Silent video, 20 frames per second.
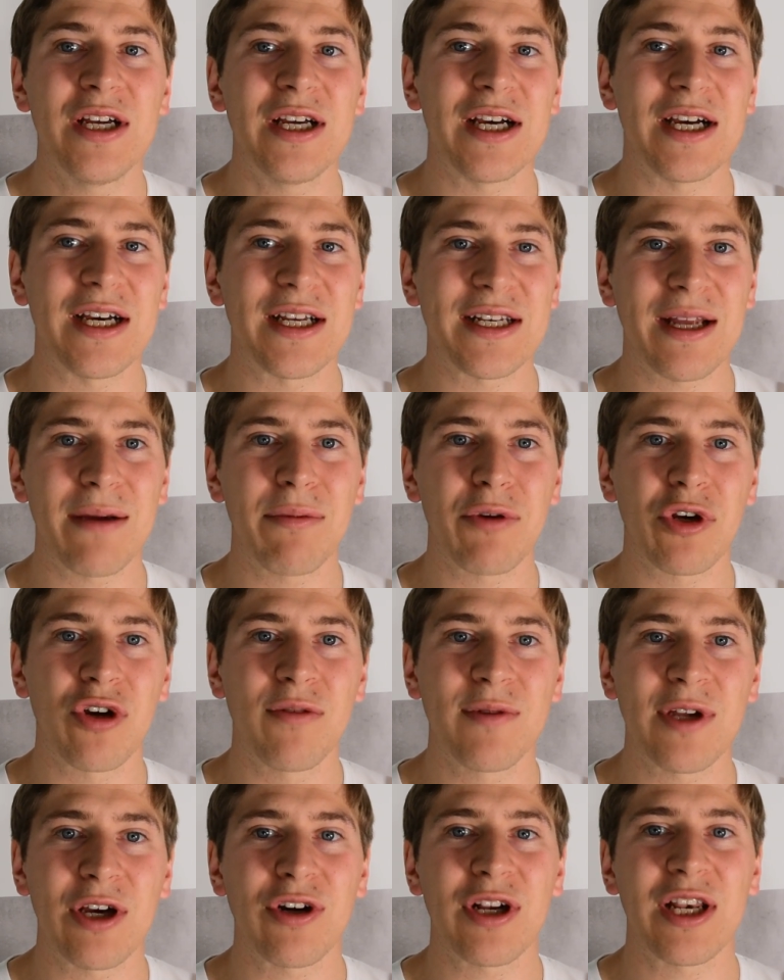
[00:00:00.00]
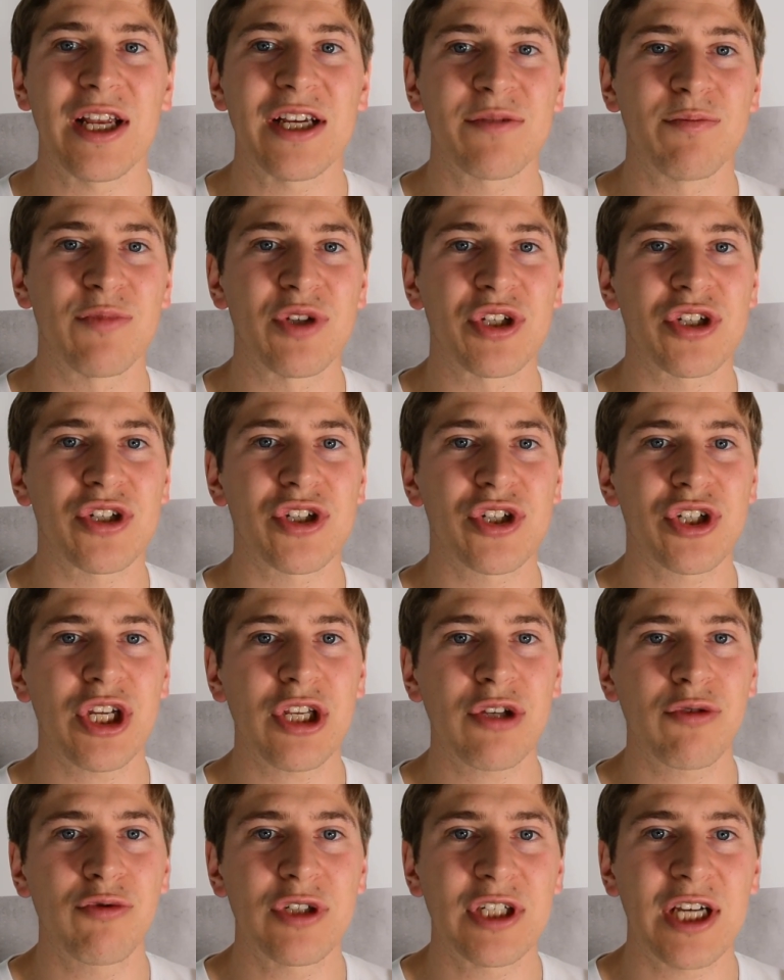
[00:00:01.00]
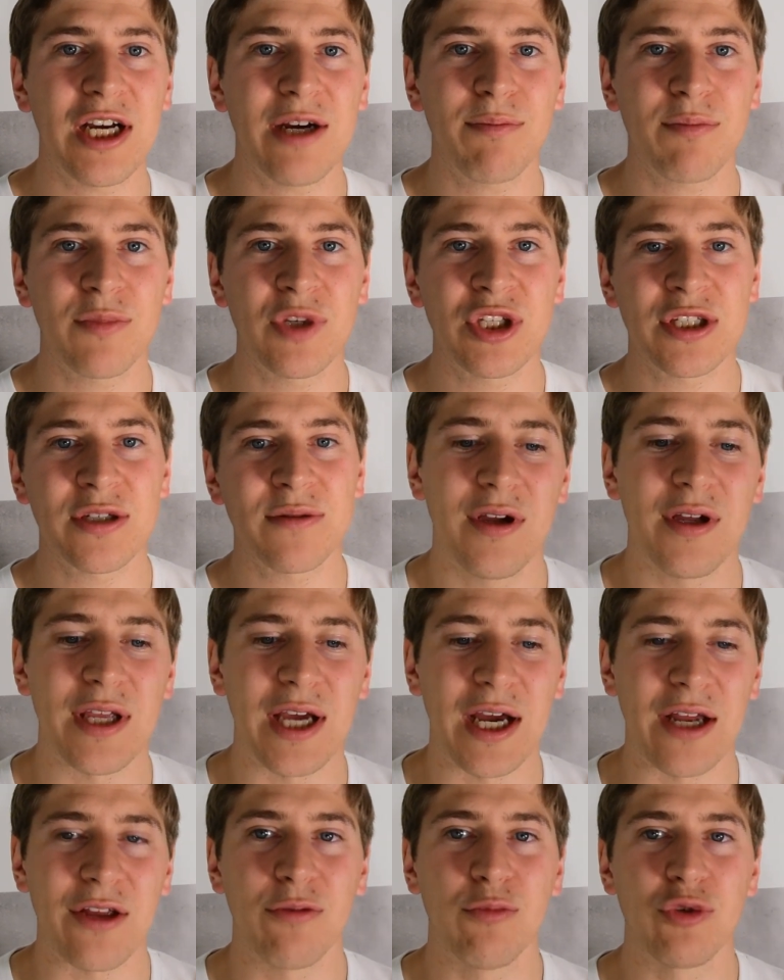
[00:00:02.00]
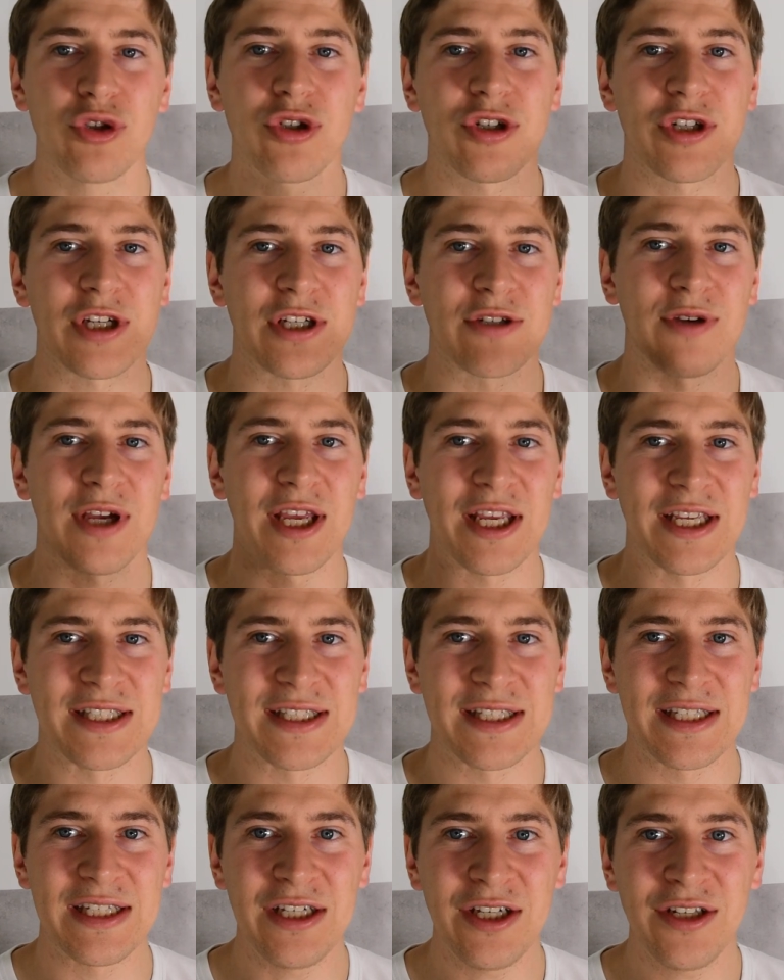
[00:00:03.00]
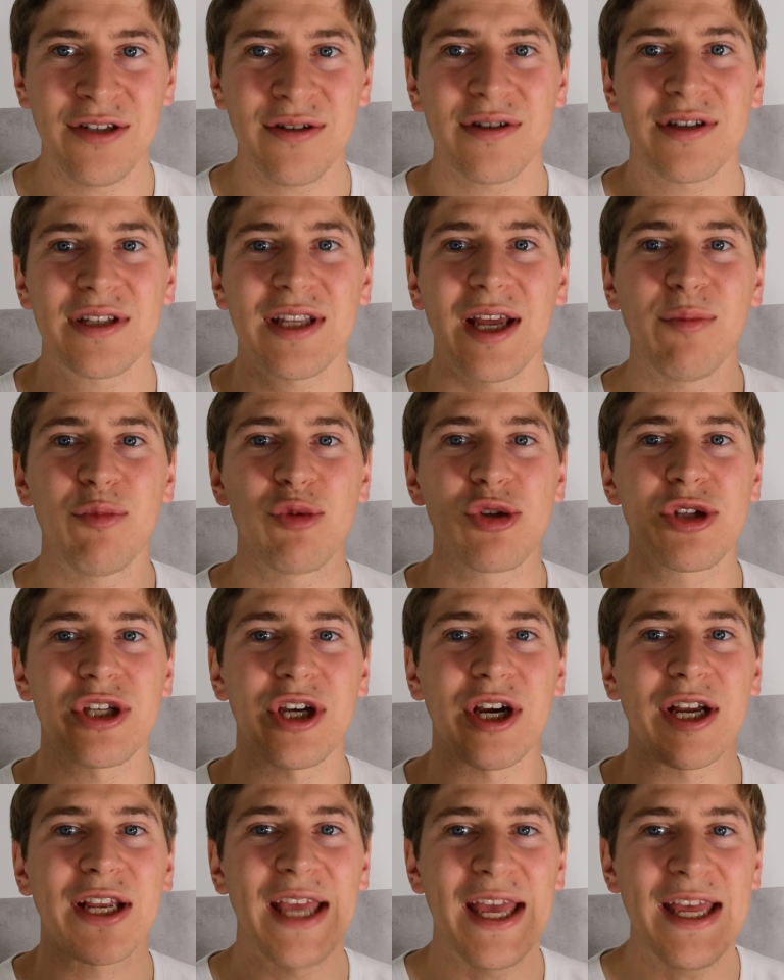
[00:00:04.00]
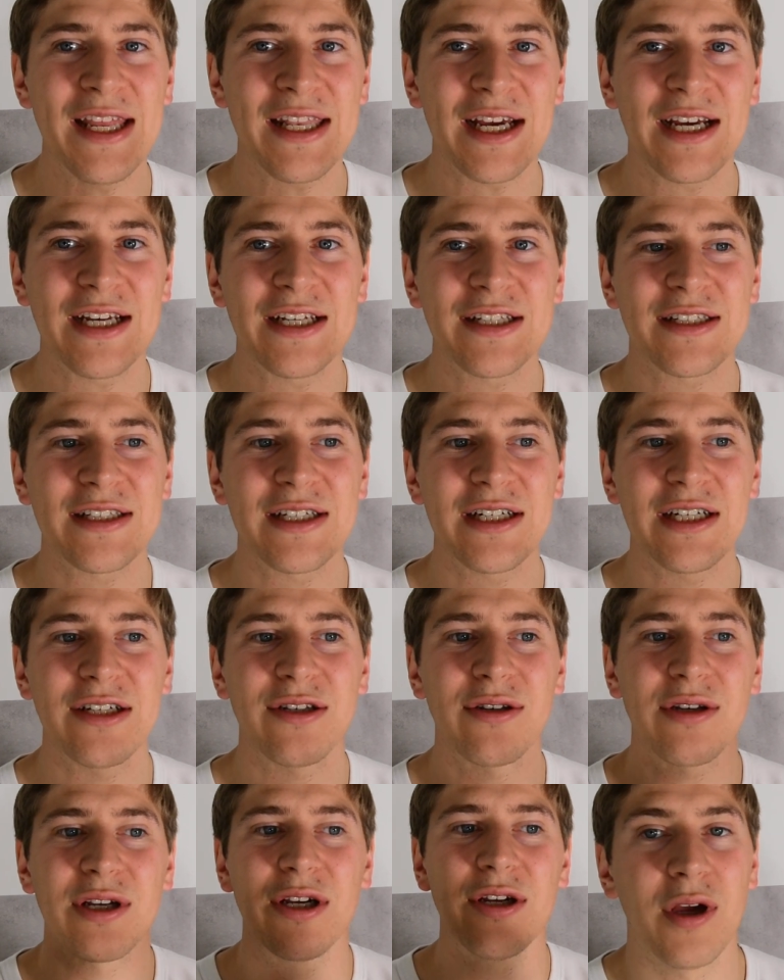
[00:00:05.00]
Äh, da bekommt ihr auch gleich ein bisschen Startguthaben mit. Ja, ihr müsst euch also registrieren, dann müsst ihr Geld einzahlen.